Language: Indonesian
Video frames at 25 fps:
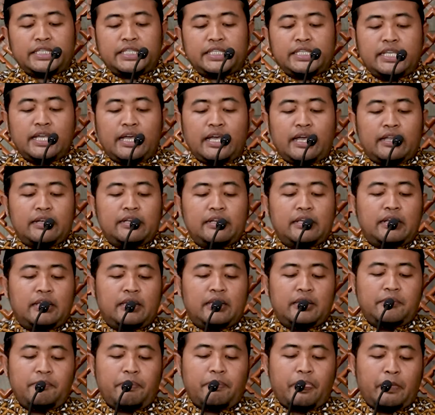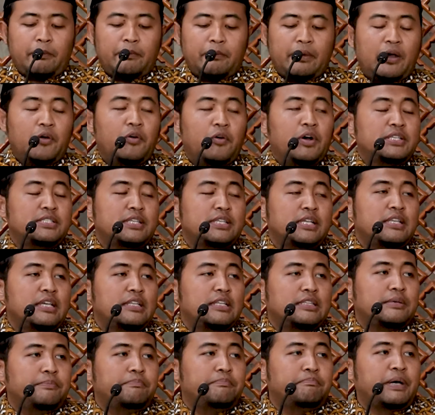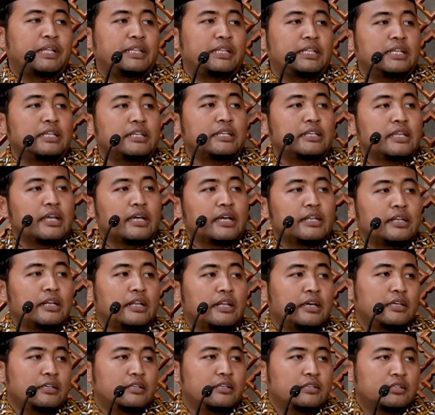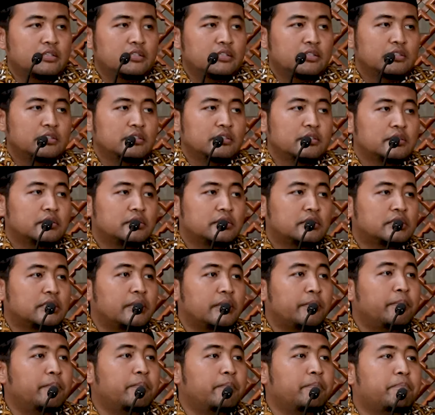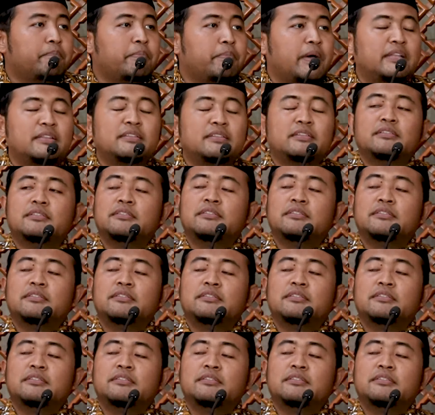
ketiga adalah bahwasanya tempat ini adalah tempat